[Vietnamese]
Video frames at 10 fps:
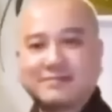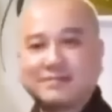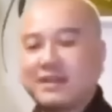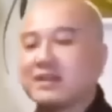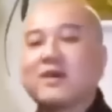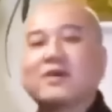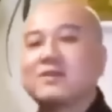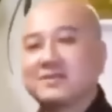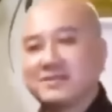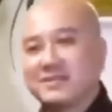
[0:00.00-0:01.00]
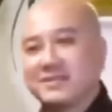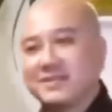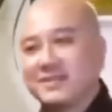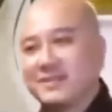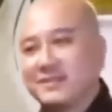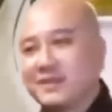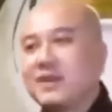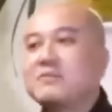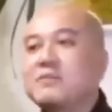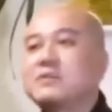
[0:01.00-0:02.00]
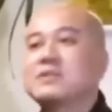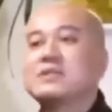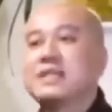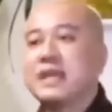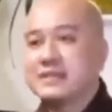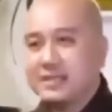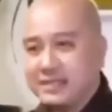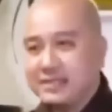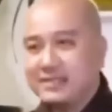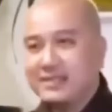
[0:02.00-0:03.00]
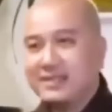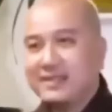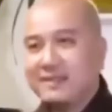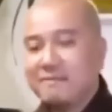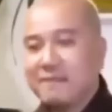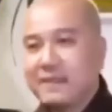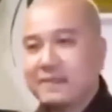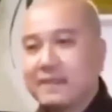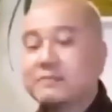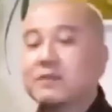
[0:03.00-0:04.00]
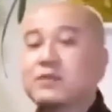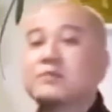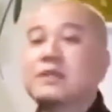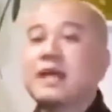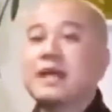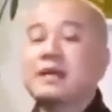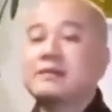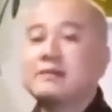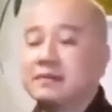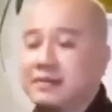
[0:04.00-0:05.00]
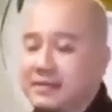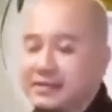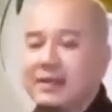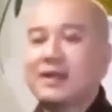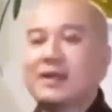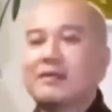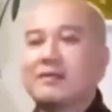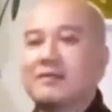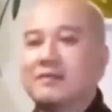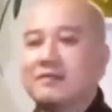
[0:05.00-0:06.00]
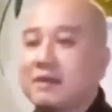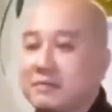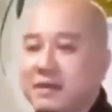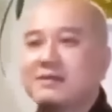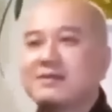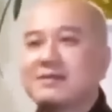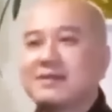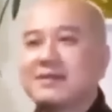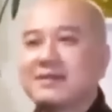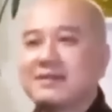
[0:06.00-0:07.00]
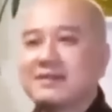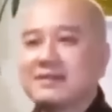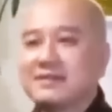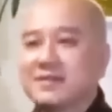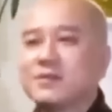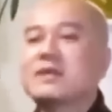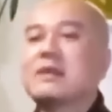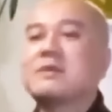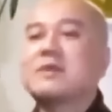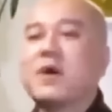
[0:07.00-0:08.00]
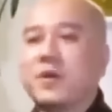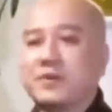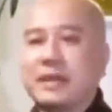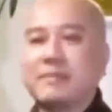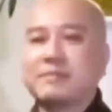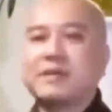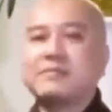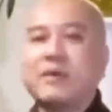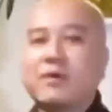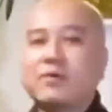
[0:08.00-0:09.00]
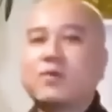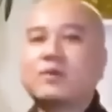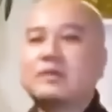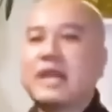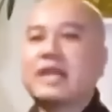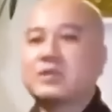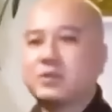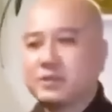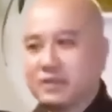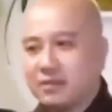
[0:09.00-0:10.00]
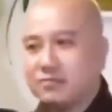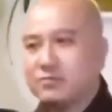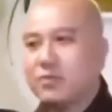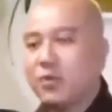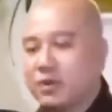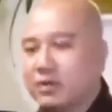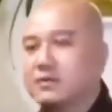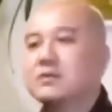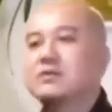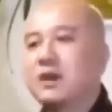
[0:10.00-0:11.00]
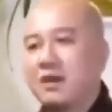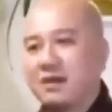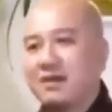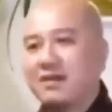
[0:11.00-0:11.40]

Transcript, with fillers: Vậy thôi, nó là một sự trang trí. Nhưng mà chúng ta là người văn minh, chúng ta biết hội nhập đến mọi quốc gia truyền thống của đất nước đó.